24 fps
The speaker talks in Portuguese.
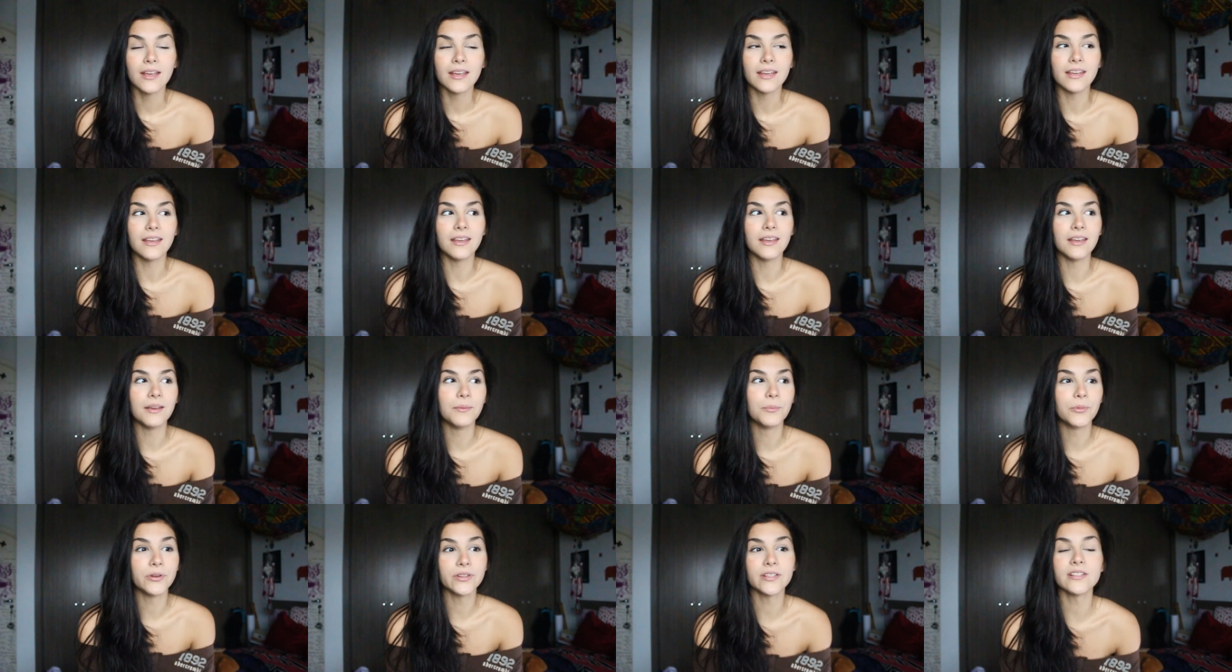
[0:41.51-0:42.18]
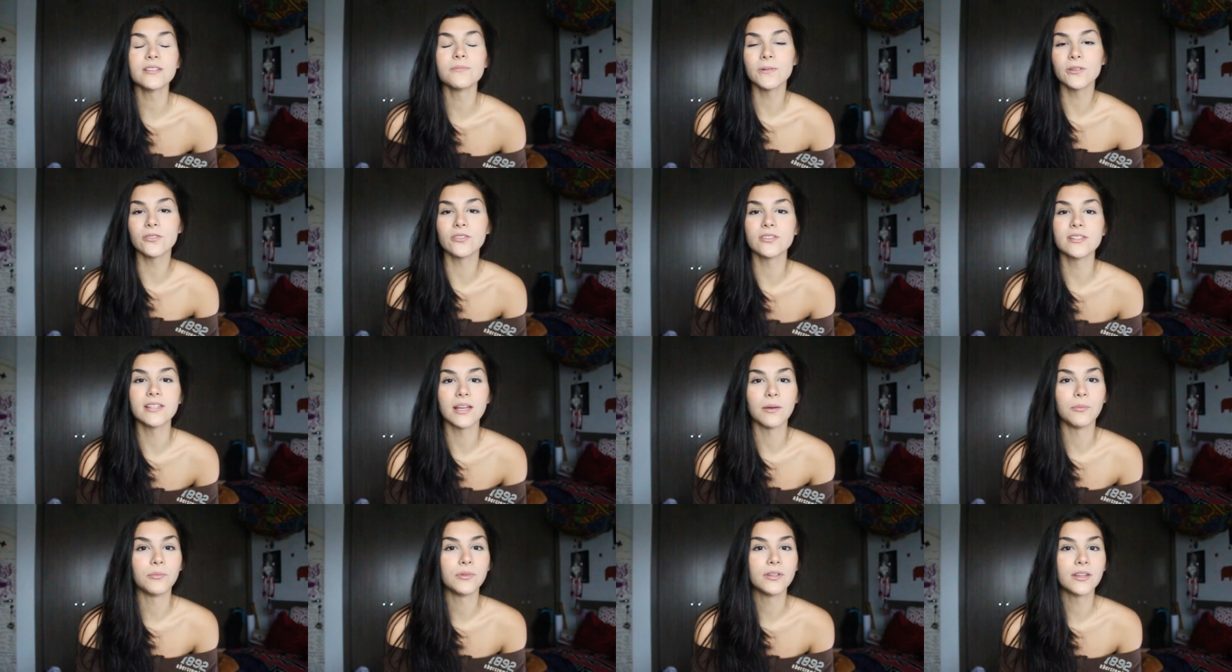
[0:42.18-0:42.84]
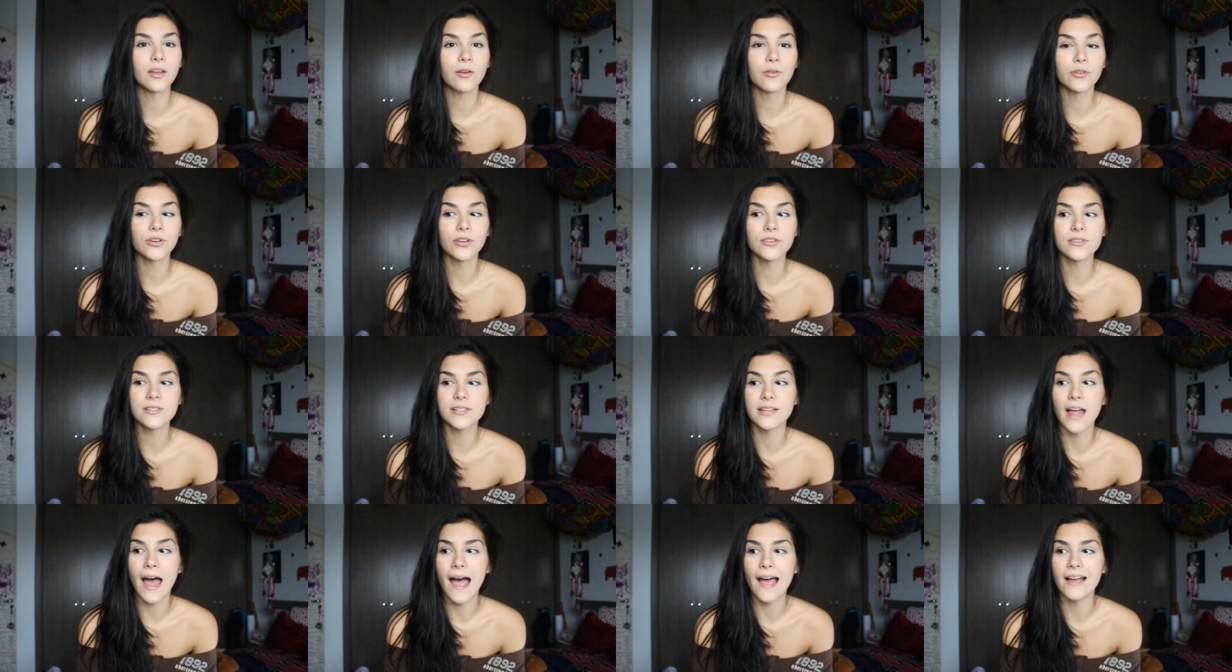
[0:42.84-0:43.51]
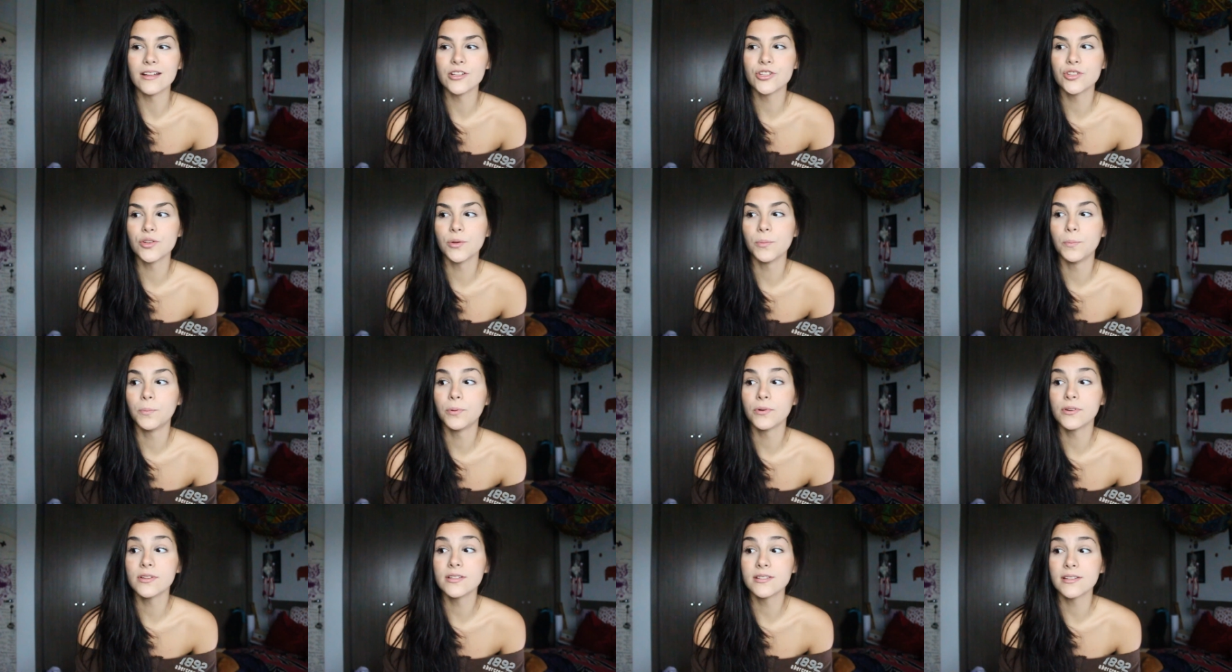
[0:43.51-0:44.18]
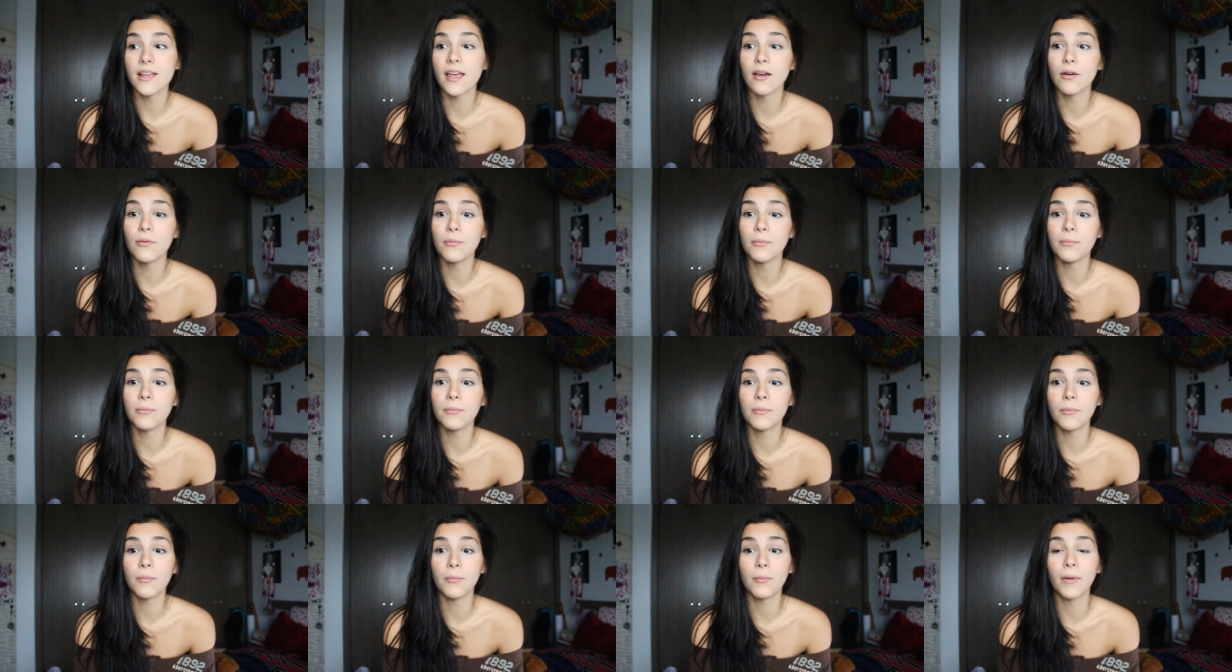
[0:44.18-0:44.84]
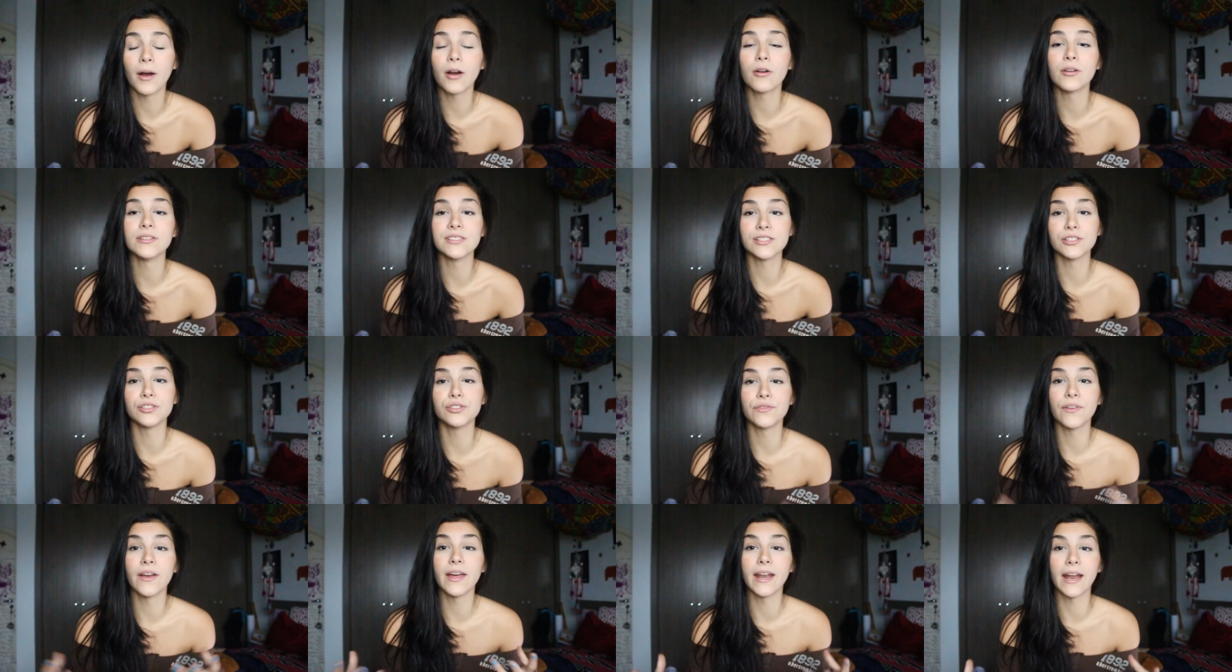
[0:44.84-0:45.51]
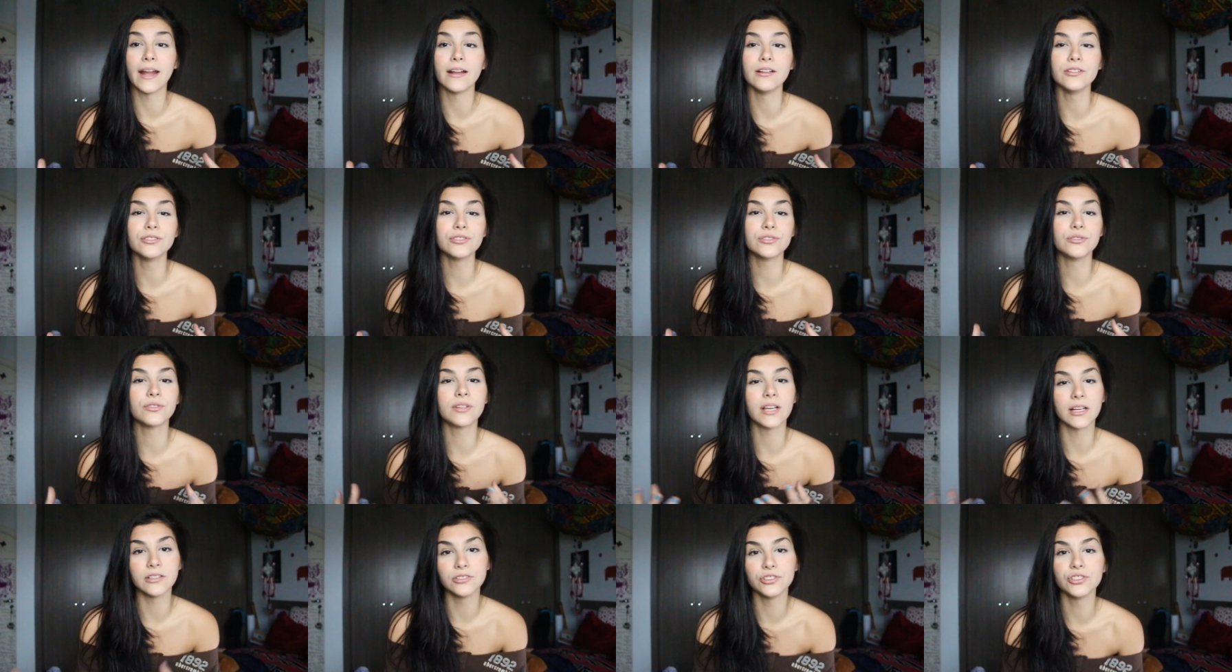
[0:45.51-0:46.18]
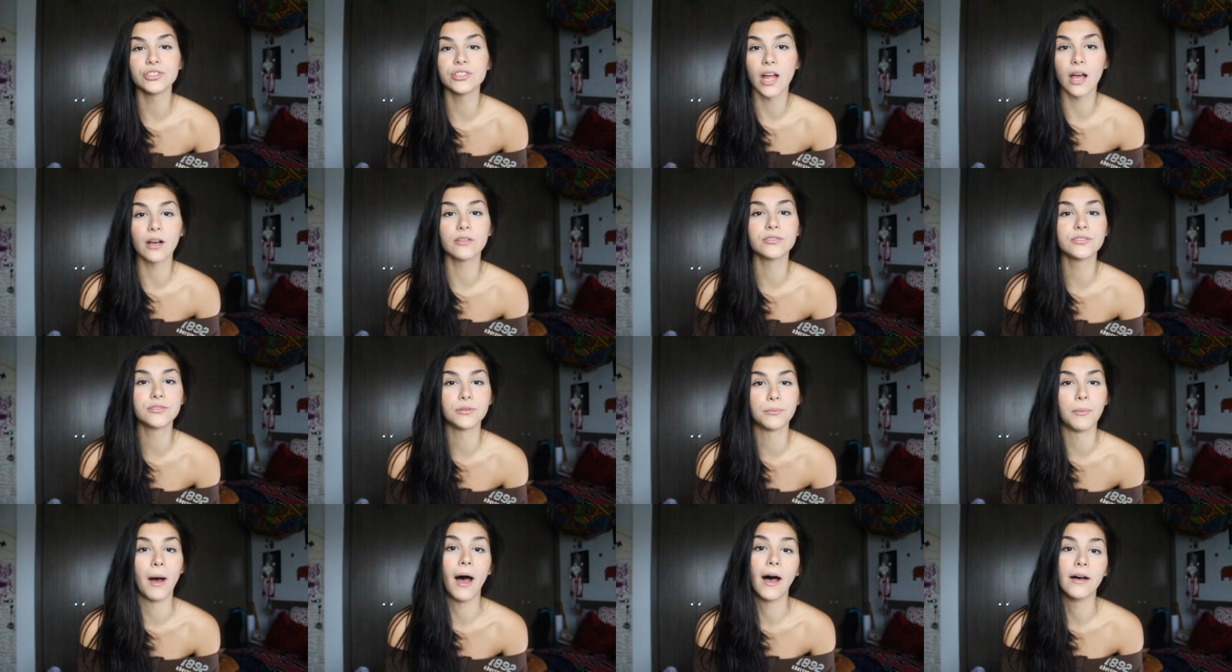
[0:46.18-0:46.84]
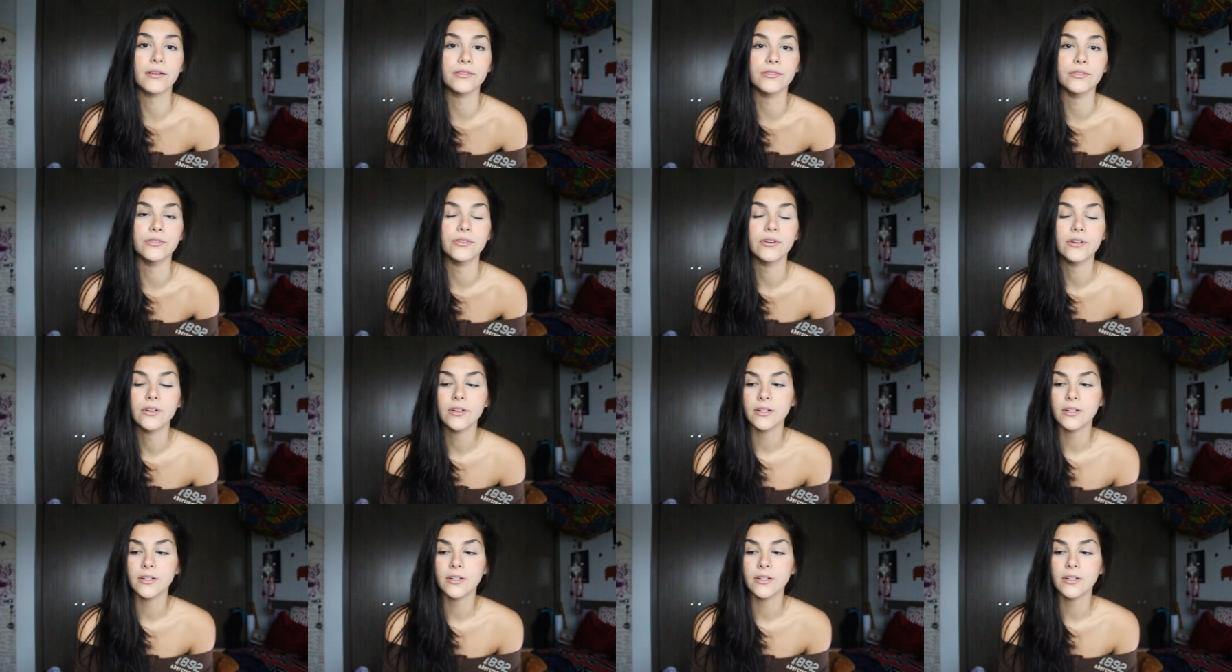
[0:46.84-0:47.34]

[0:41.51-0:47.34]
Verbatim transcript: e muitas pessoas têm muita curiosidade por ser um, uma coisa diferente do que a gente está acostumado.